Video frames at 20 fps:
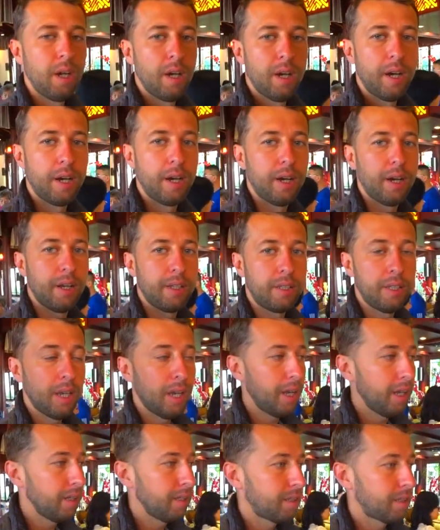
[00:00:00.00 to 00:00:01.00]
а,
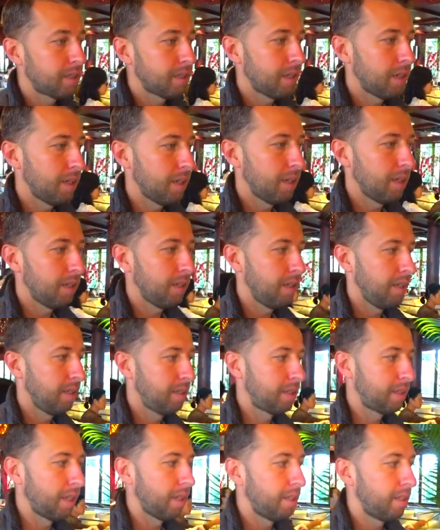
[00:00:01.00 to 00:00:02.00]
яйца,
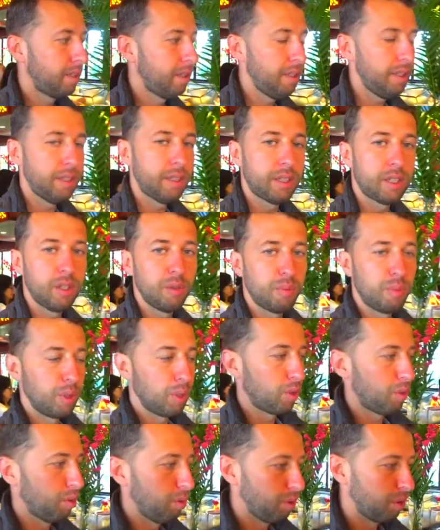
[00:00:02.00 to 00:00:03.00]
есть сосиски,
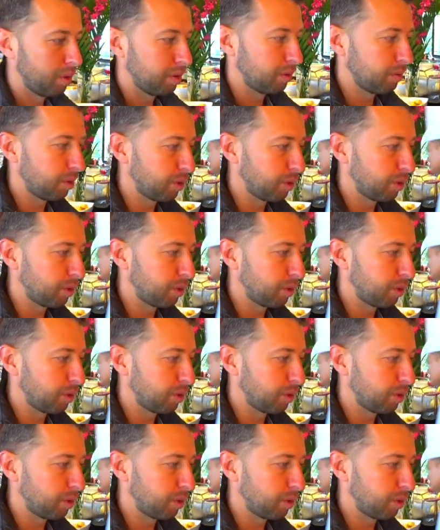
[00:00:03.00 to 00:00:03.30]
бекон.